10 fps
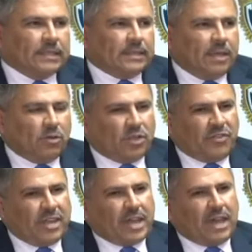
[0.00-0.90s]
se le
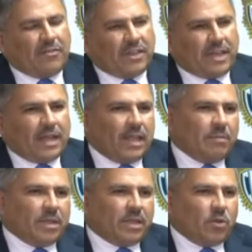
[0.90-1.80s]
notifica al fiscal
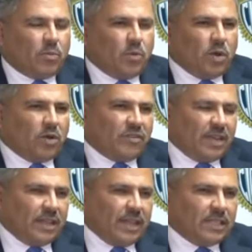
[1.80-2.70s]
del Ministerio Público, al
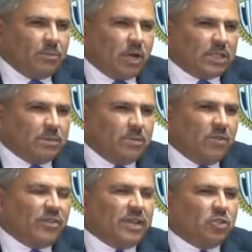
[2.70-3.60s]
fiscal décimo, asimismo
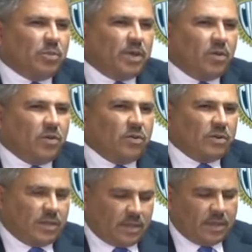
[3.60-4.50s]
al fiscal superior
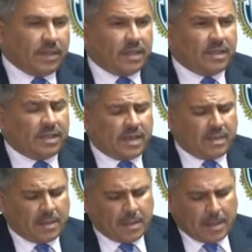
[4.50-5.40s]
de esta
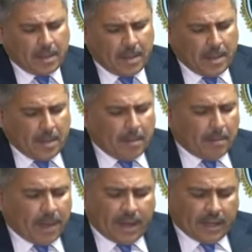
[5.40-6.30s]
entidad,
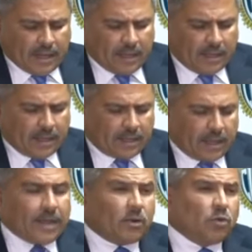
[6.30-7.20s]
para
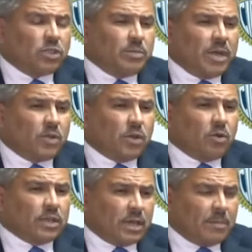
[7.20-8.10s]
tener conocimiento de
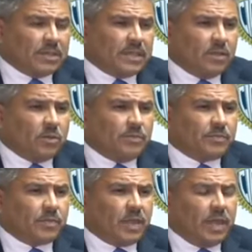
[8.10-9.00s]
lo que estaba pasando.
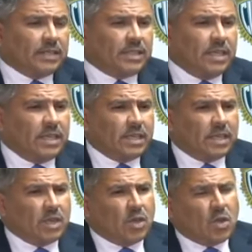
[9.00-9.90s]
Es así,
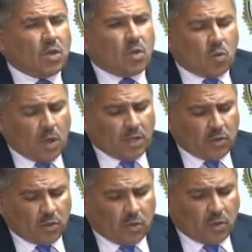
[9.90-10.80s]

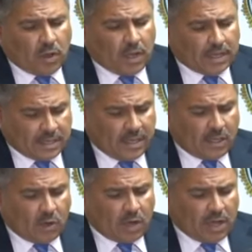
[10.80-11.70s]
cuando al ser
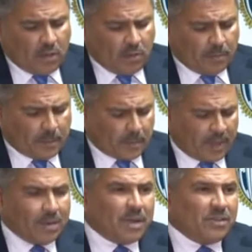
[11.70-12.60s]
interrogado,
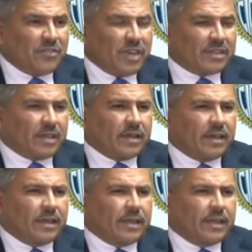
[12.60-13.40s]
él manifiesta